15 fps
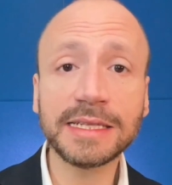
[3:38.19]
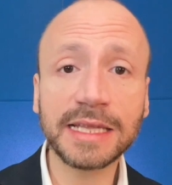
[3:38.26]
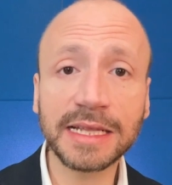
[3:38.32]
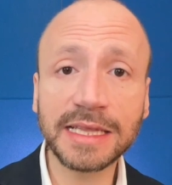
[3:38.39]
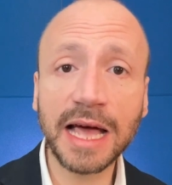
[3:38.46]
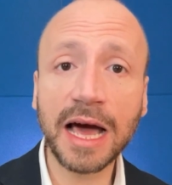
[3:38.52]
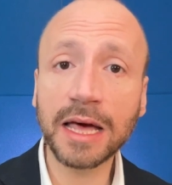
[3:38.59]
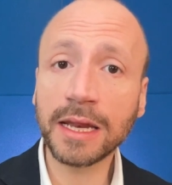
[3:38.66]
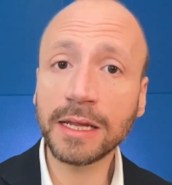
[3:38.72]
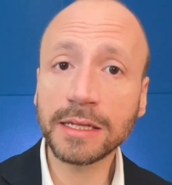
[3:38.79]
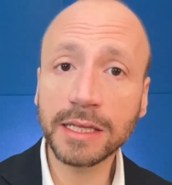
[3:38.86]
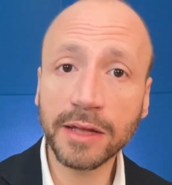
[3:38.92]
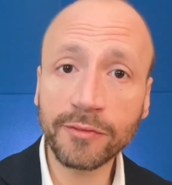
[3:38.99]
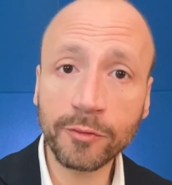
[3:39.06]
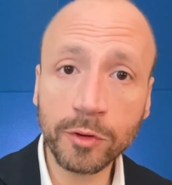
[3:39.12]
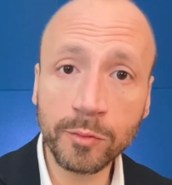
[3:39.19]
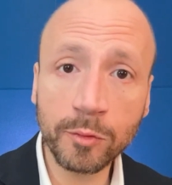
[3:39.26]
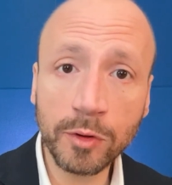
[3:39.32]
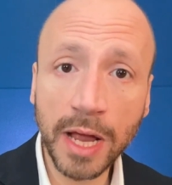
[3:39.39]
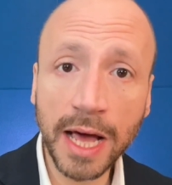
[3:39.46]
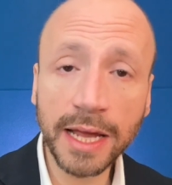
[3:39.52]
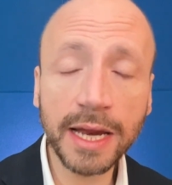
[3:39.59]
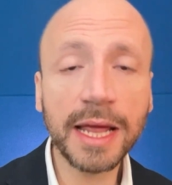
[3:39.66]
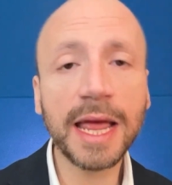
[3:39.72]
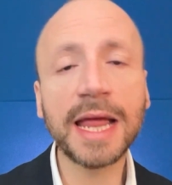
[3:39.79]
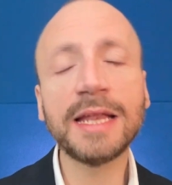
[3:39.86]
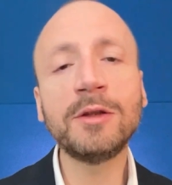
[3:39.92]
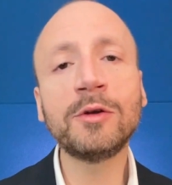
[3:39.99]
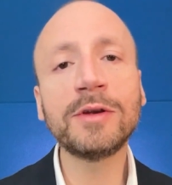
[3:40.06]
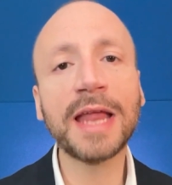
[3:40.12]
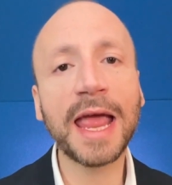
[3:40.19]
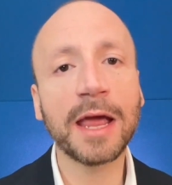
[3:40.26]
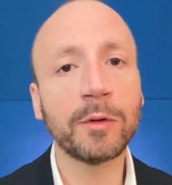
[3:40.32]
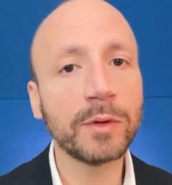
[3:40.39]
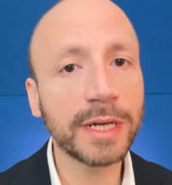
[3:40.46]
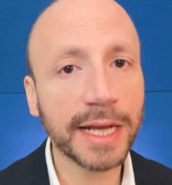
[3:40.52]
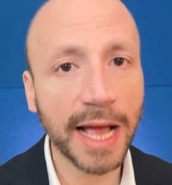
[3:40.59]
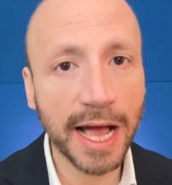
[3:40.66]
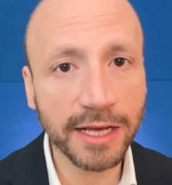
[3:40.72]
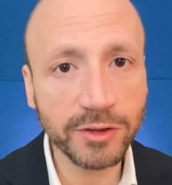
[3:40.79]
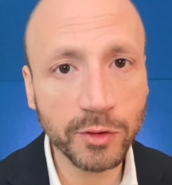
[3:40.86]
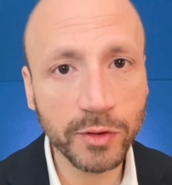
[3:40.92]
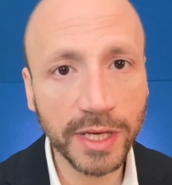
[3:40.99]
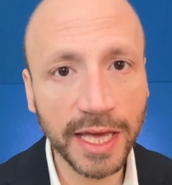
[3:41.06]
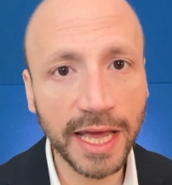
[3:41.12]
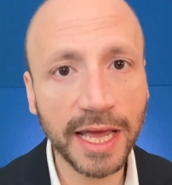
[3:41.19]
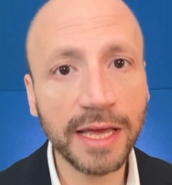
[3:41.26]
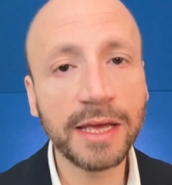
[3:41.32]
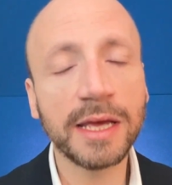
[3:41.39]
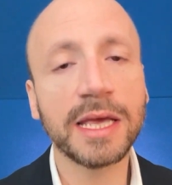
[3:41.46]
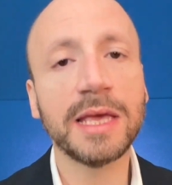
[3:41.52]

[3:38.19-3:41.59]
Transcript: da dare, da formulare e non è un caso che